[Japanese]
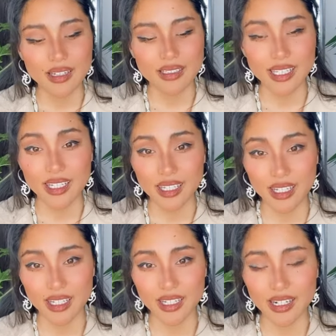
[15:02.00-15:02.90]
是
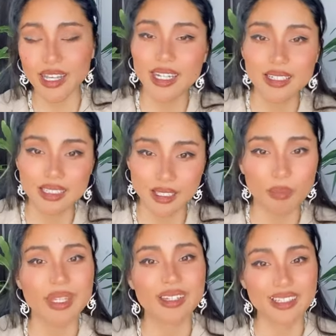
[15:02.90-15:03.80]
非連絡して
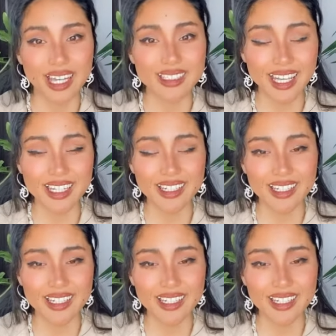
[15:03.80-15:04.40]
みてください